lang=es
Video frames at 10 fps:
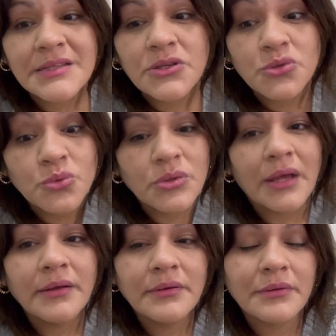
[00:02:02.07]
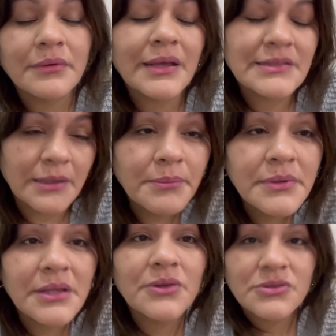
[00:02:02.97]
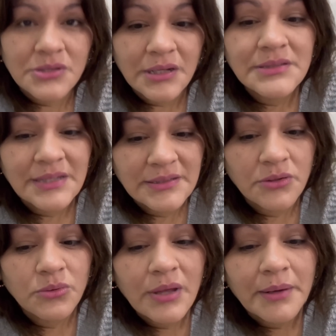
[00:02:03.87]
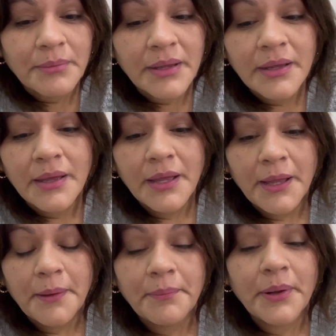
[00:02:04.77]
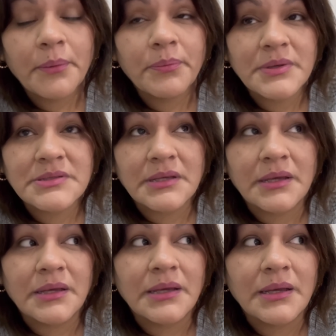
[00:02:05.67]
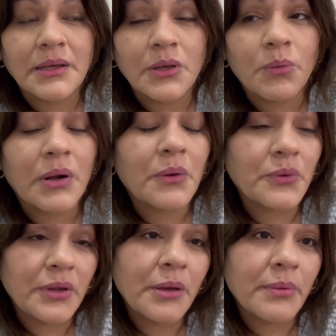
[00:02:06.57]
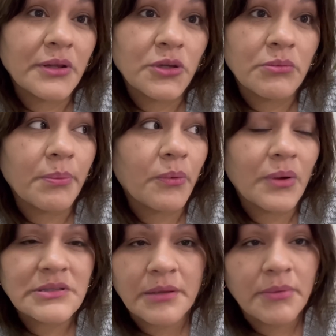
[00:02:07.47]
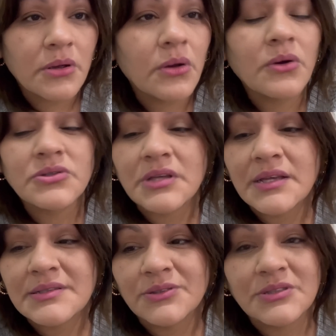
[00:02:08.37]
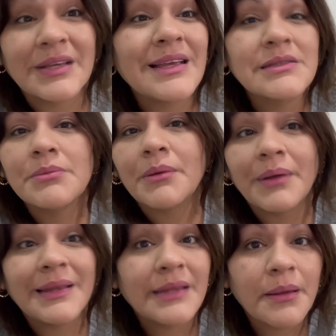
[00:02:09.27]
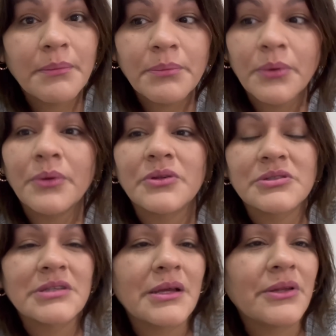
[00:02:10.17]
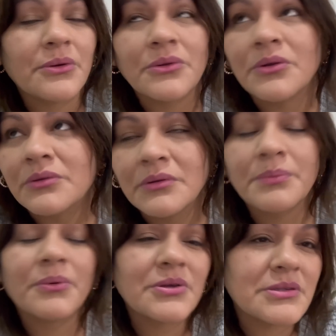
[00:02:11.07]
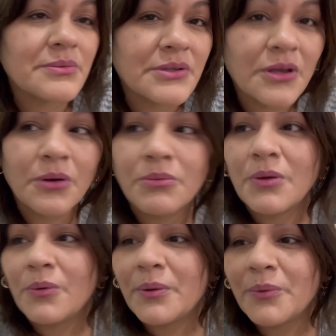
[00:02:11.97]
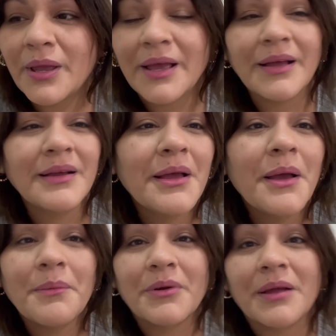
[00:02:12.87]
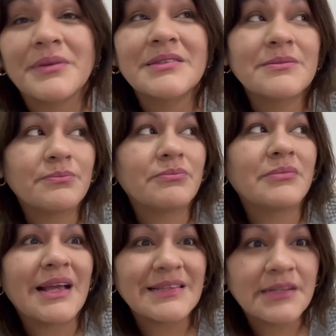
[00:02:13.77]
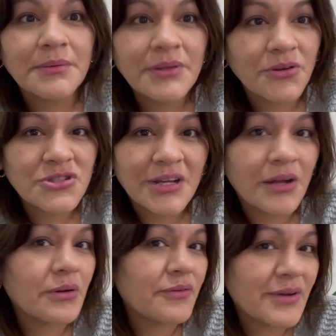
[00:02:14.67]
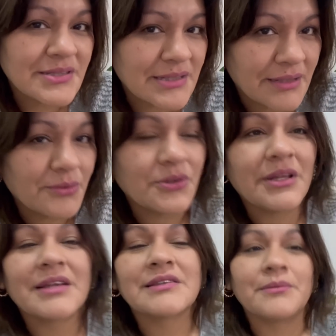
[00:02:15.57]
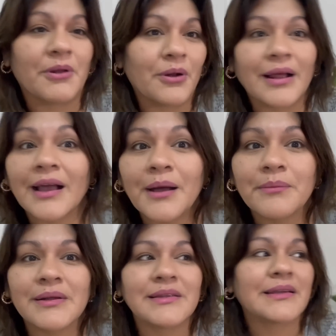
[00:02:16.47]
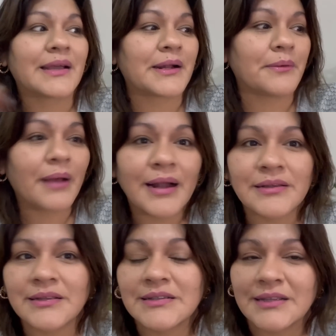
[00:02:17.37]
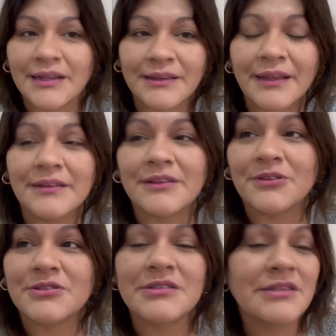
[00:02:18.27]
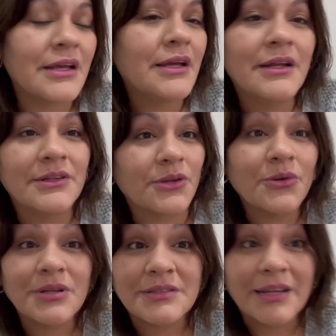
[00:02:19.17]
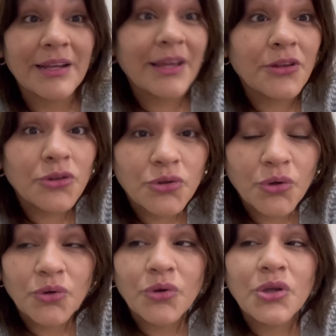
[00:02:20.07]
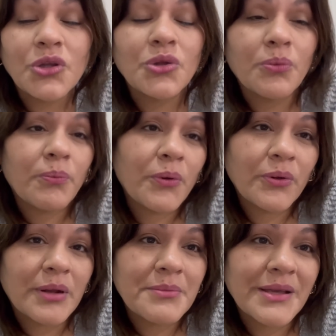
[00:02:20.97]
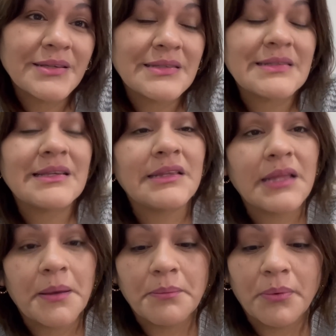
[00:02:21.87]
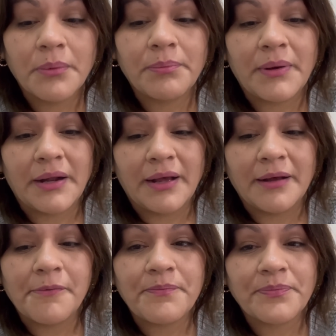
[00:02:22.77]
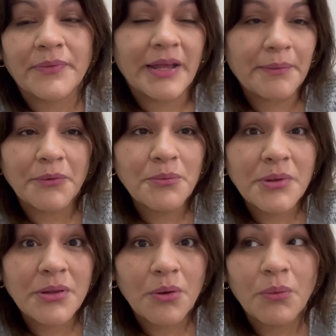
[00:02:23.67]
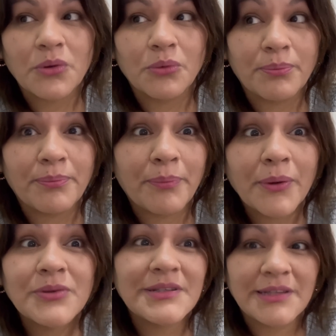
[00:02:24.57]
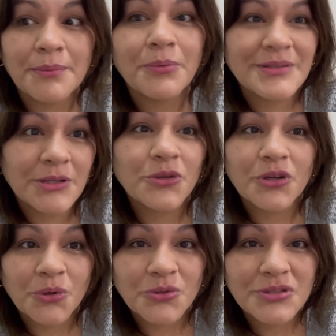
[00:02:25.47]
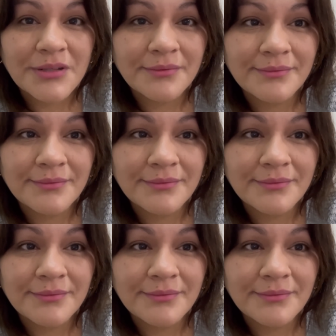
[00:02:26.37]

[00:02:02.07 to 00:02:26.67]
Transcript: ayuda. Están viniendo si las tías a ayudarme pero pues eh, igual cuando ellas vienen yo me pongo a hacer mis cosas, entonces ahí se me va el tiempo, entonces ya digo, no, no puedo hacer video, me voy, a, porque a veces hacer video, chicas, no es fácil, no tiene que estar mirando la cámara, tiene que grabar, tiene que estar atenta, entonces tengo que estar en todo y no puedo darme quizás ese tiempo para grabar un video cuando puedo ese tiempo hacer otra cosa.